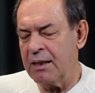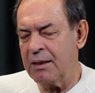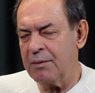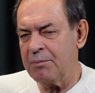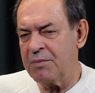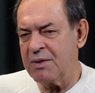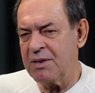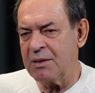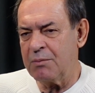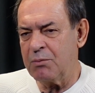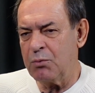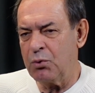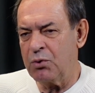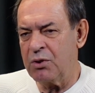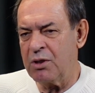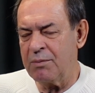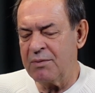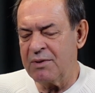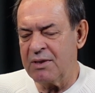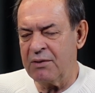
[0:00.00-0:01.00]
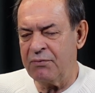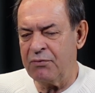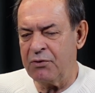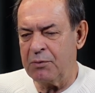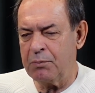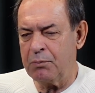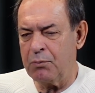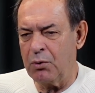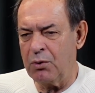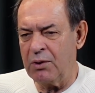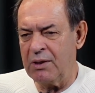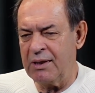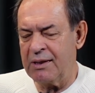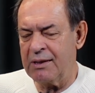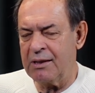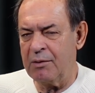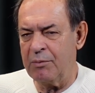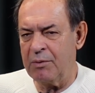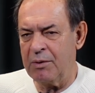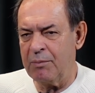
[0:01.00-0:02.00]
Yani bizim ülkemizde futbol
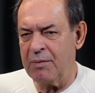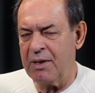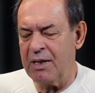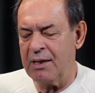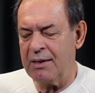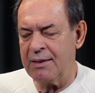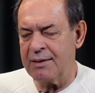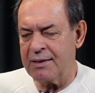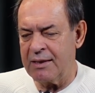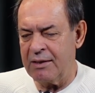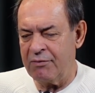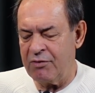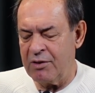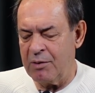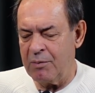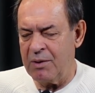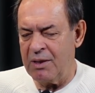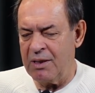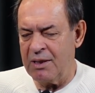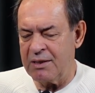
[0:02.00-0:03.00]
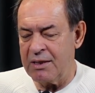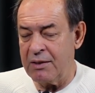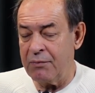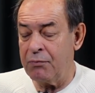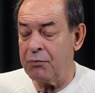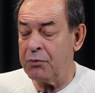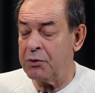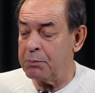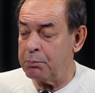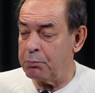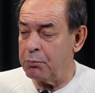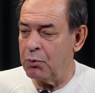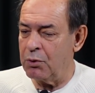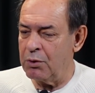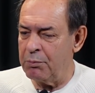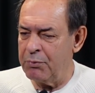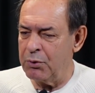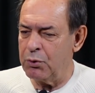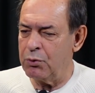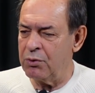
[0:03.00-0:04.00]
iklimi maalesef maalesef
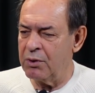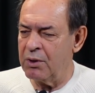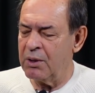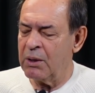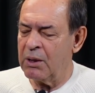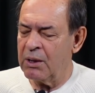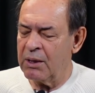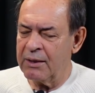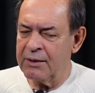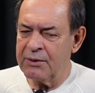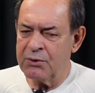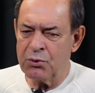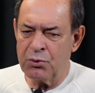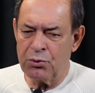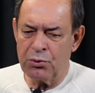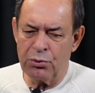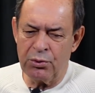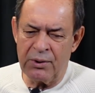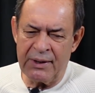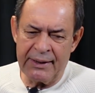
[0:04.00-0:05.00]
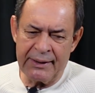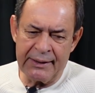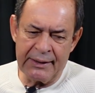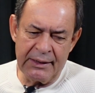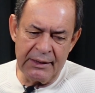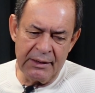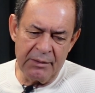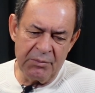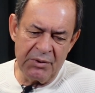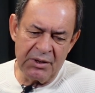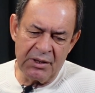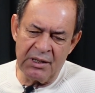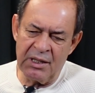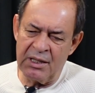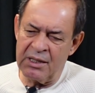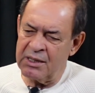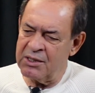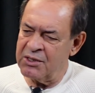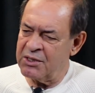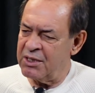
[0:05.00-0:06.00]
futbol bir sürekli bir
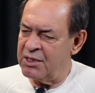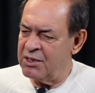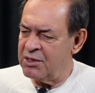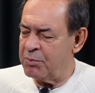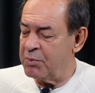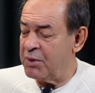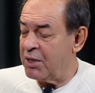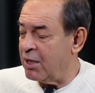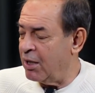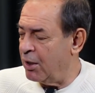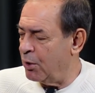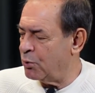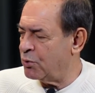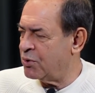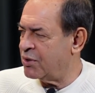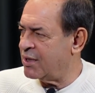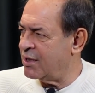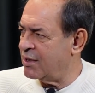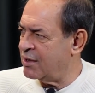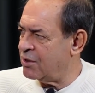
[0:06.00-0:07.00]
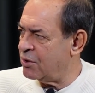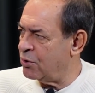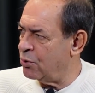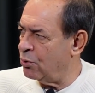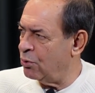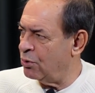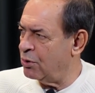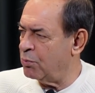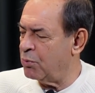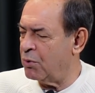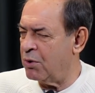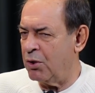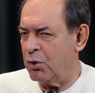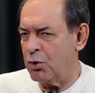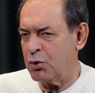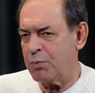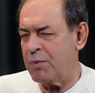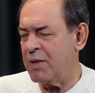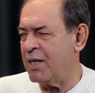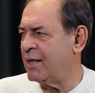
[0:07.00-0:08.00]
kargaşa, bir kaos içerisinde oldu. Bu
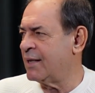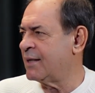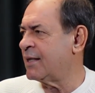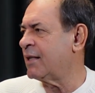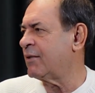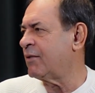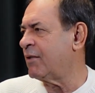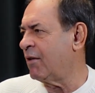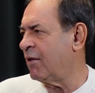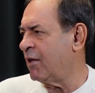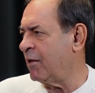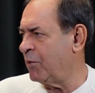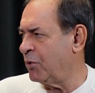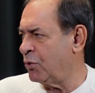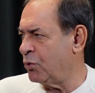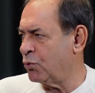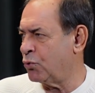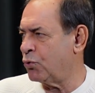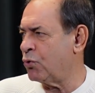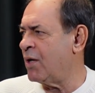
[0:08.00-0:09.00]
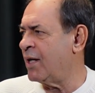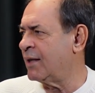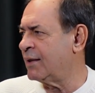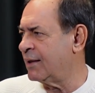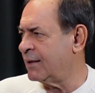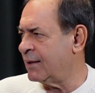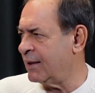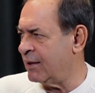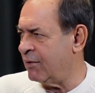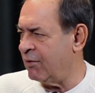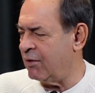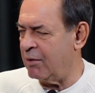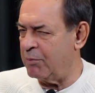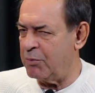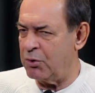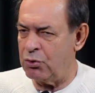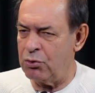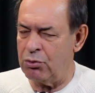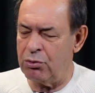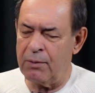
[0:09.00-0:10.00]
kaos maalesef devam ediyor. Şu anda da devam
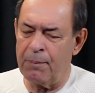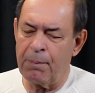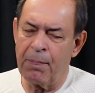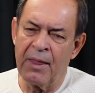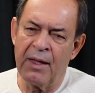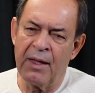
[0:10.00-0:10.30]
evet. ediyor.